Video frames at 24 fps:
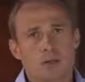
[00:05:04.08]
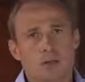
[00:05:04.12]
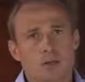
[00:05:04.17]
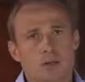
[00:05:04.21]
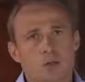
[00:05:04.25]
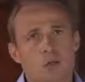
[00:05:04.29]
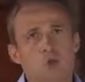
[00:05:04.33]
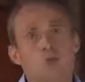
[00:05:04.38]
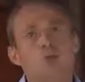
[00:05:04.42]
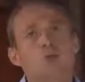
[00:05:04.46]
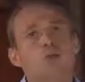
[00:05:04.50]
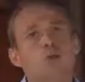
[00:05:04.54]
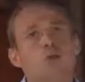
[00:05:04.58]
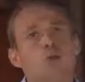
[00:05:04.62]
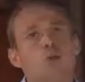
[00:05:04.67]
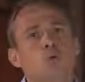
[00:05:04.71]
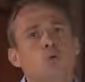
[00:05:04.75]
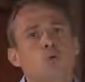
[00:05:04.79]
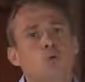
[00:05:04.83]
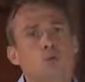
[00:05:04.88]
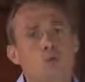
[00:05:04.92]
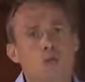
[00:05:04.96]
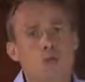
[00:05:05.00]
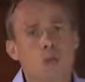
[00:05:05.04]
что вы не
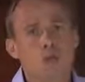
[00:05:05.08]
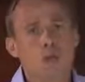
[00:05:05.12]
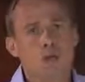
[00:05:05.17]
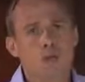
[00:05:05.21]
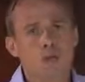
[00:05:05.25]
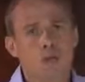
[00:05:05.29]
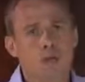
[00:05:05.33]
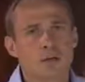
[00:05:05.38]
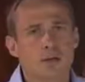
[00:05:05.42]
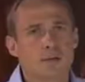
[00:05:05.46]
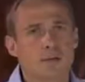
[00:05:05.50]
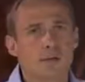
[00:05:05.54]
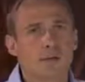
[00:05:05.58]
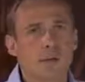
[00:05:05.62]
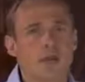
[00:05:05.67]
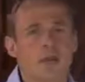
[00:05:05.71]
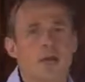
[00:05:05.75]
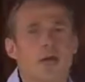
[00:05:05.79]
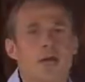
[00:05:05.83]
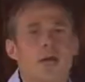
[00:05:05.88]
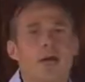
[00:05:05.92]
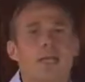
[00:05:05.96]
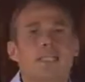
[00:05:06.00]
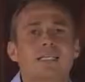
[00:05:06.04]
уверены.
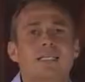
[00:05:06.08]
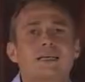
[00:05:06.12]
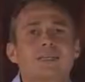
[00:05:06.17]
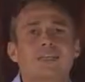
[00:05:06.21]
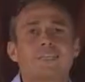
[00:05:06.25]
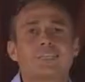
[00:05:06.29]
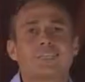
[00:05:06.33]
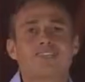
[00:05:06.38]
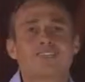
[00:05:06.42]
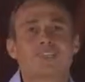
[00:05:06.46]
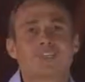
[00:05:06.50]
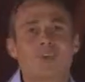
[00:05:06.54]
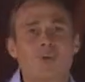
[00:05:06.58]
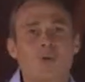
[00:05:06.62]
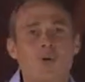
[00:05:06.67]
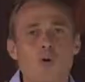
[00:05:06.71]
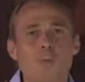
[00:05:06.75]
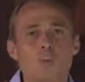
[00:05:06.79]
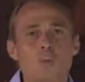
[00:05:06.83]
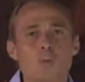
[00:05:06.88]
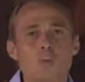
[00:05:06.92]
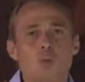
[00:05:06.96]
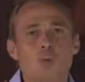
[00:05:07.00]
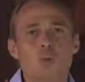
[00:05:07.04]
Это говорит о
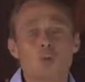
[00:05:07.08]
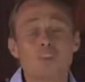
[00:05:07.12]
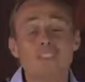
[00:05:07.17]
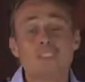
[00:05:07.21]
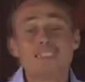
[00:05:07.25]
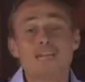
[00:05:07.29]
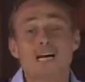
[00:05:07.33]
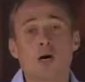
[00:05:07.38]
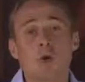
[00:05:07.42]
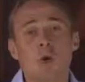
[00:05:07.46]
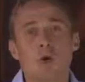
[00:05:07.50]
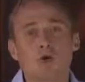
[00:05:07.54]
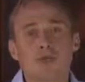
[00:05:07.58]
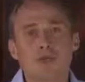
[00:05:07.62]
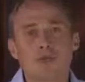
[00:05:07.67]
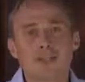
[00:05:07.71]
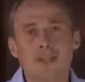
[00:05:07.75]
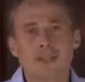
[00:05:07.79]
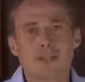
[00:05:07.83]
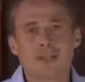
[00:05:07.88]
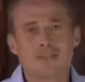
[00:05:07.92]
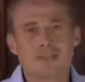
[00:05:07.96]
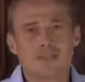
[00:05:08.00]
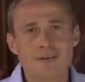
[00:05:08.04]
втором, что вы такой
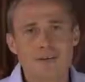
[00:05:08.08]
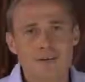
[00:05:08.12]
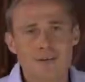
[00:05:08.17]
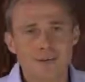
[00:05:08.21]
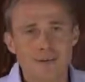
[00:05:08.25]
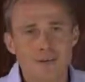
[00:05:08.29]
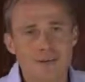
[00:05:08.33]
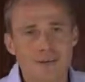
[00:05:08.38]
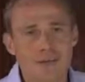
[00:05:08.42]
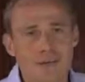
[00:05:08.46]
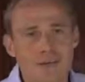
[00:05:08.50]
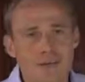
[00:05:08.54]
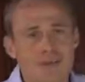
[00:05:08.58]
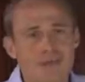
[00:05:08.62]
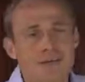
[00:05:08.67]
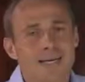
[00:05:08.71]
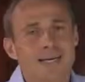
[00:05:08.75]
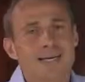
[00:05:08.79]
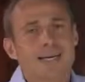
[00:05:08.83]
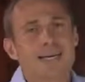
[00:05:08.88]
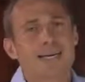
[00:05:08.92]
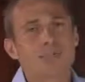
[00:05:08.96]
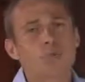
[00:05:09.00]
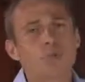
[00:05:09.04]
человек –
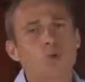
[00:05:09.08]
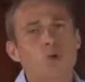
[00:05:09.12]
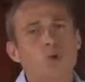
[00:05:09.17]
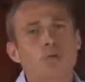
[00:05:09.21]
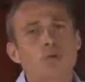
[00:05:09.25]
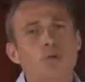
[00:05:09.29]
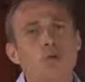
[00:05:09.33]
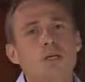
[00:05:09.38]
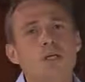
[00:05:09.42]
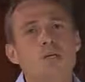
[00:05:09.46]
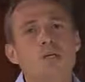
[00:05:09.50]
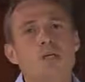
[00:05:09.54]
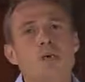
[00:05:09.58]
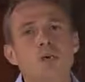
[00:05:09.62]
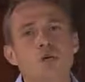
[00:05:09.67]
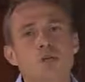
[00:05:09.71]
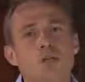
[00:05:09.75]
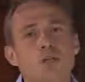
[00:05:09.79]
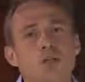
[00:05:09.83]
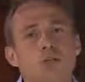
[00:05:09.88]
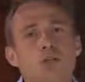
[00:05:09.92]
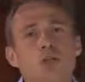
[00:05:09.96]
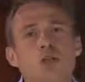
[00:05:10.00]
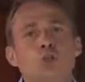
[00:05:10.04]
который не
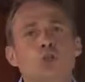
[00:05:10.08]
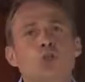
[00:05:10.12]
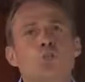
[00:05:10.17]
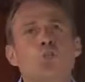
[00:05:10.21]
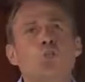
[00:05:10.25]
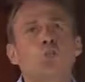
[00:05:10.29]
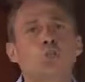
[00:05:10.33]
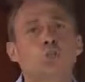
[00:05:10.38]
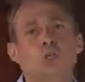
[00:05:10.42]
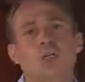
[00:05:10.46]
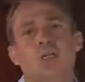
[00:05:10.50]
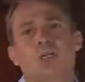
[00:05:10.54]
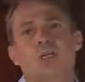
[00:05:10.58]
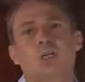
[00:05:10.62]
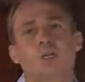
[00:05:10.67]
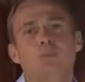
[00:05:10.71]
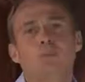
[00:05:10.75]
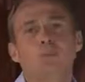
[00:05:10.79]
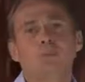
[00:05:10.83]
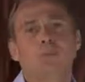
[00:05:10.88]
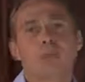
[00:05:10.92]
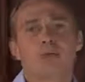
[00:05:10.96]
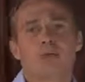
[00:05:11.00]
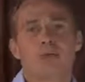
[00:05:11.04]
может ничего сделать
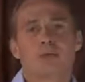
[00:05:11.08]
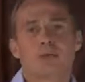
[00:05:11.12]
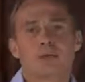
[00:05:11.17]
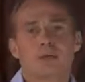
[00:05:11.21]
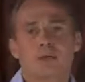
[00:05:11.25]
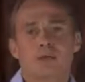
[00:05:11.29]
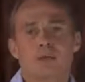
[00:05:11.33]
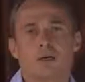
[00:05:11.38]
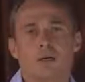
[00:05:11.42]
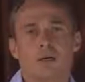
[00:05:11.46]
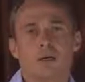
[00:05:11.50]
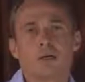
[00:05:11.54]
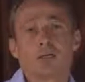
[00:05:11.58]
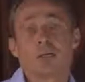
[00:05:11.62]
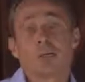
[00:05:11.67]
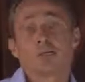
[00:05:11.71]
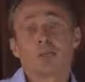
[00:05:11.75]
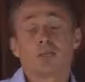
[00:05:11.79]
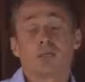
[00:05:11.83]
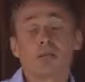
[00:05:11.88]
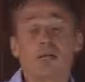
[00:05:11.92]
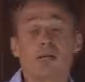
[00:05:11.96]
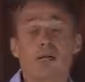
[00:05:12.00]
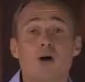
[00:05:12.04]
без денег.
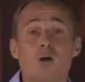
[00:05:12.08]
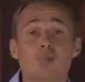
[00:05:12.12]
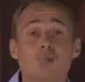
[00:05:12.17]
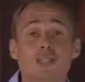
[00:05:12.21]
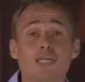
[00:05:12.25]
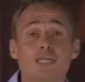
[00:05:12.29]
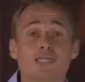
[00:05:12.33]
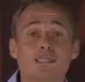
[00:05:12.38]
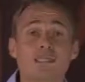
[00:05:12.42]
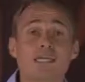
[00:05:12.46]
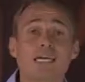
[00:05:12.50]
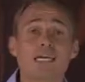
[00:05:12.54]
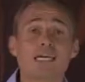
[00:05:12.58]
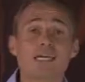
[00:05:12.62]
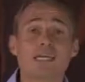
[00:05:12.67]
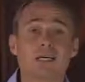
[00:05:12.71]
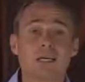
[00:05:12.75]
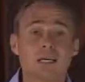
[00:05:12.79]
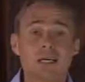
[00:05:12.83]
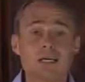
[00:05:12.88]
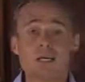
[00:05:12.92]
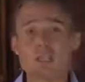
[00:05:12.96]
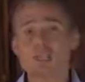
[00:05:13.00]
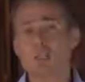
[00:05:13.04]
Потому что когда у тебя есть деньги,
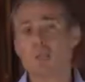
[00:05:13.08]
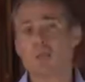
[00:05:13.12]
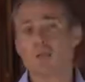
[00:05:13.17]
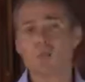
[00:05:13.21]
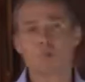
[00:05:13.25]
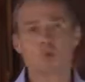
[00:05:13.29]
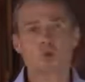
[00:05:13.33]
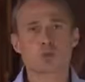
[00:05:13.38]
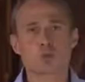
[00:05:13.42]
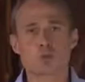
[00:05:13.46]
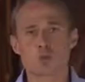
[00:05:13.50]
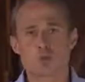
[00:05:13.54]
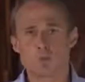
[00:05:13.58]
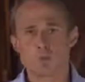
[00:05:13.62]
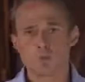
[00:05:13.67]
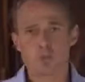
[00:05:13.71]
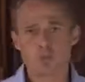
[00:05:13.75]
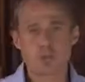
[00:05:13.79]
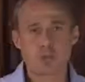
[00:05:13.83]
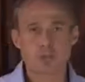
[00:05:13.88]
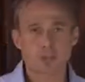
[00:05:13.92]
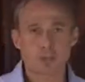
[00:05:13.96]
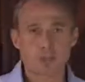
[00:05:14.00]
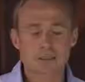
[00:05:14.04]
конечно, ты можешь
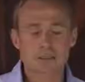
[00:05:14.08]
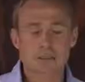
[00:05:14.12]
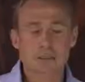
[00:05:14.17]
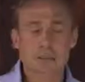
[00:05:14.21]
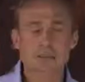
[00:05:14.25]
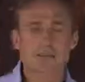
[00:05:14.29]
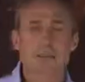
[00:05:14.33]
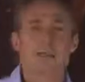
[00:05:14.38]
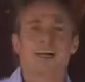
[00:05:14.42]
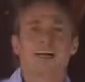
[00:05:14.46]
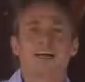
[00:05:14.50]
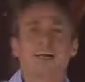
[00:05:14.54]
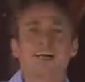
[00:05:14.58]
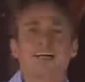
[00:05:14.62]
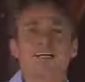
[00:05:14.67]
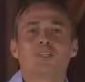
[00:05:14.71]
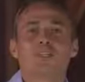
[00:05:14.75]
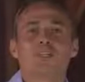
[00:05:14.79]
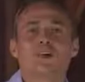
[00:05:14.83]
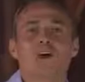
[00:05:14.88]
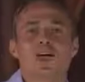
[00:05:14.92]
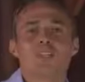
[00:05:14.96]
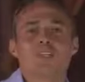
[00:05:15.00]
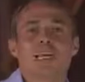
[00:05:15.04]
запустить процесс.
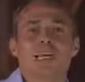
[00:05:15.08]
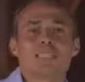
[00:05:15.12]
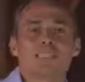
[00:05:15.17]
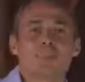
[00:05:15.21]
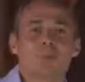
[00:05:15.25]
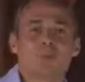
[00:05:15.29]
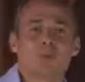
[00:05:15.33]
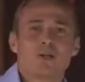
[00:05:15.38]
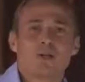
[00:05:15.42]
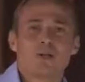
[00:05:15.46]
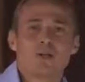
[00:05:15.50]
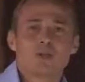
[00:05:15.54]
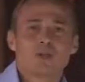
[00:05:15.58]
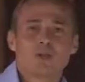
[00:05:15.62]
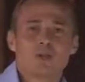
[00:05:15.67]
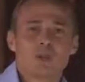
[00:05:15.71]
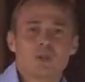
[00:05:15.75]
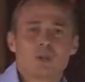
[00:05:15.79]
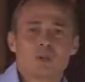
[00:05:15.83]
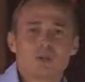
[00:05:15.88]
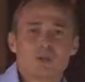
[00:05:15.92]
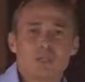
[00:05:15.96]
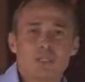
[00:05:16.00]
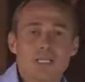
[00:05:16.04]
Но когда ты молодой
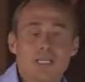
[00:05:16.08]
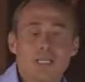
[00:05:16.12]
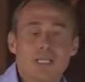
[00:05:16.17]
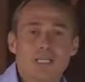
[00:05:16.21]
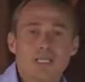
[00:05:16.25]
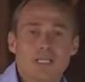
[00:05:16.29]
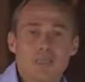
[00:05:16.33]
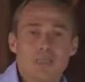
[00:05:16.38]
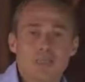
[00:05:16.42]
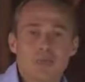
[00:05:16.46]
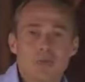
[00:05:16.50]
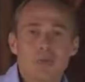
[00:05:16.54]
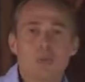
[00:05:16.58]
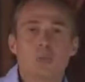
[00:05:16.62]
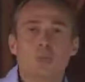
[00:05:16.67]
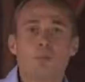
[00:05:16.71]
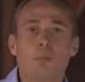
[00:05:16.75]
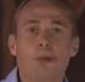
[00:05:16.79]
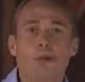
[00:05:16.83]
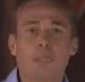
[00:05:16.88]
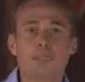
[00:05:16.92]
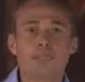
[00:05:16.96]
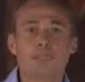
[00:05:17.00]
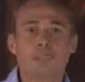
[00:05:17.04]
студент, и у
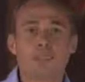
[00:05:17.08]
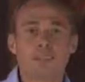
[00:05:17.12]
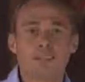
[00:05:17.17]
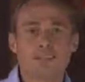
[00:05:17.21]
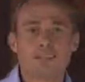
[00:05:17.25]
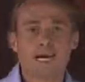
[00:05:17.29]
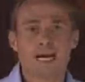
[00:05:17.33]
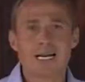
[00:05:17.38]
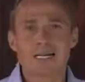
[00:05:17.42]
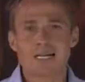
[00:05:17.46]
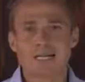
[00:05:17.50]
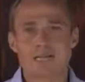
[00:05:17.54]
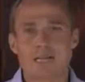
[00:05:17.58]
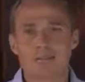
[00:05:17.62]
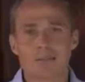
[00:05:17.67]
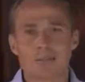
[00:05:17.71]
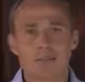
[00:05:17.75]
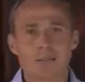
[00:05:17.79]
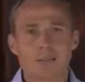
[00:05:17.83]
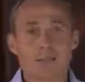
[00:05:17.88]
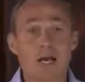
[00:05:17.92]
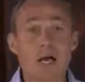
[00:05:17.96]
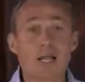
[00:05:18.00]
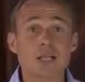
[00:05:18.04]
тебя есть социальный
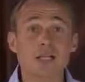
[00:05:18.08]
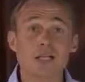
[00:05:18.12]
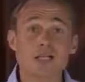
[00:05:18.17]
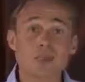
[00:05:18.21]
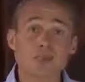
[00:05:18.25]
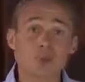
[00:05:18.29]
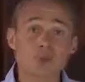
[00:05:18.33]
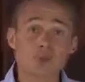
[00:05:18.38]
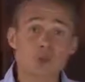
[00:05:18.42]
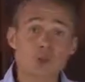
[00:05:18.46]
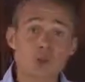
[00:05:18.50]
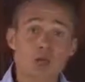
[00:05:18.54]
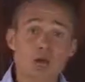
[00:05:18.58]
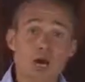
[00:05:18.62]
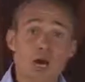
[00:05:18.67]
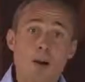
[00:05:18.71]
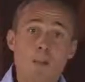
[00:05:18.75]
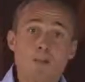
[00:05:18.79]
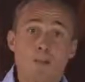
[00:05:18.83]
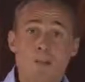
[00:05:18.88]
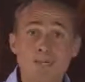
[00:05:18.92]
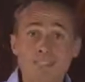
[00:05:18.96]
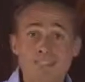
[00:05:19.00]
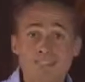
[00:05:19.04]
капитал, и ты можешь
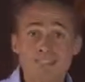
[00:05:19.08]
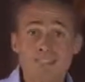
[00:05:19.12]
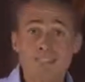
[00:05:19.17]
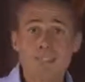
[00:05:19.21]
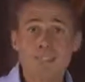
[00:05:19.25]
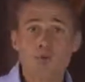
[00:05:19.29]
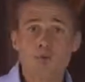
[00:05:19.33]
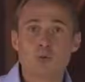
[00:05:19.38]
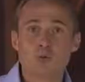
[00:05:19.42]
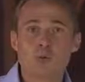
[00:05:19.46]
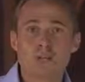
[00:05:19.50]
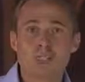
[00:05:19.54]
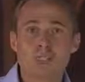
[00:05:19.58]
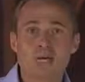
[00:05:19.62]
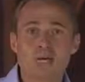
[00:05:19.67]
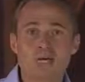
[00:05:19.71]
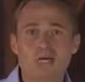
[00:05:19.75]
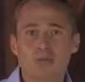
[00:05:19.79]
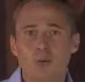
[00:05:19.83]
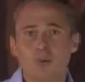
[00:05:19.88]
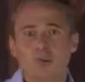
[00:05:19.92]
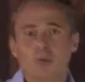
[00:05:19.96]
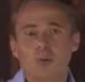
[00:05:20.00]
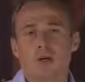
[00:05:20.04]
просить
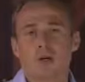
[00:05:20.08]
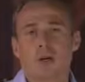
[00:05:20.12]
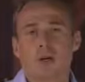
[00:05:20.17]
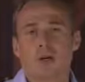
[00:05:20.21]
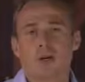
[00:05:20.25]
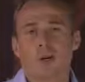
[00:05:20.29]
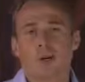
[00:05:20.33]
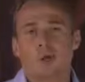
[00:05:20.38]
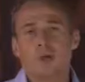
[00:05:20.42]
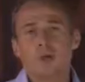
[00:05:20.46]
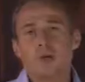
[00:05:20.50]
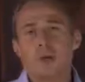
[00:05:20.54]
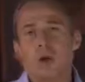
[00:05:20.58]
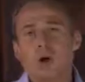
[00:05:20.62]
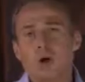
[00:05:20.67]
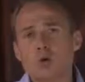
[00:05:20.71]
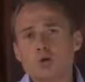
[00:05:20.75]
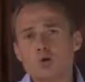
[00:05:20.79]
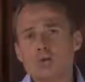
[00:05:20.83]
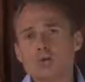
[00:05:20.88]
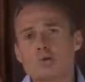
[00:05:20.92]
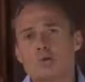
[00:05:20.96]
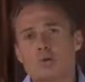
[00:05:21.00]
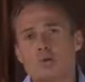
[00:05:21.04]
людей, например, у меня
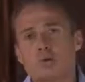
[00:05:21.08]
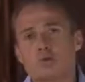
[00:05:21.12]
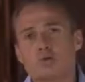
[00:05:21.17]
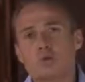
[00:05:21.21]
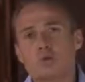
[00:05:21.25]
уже в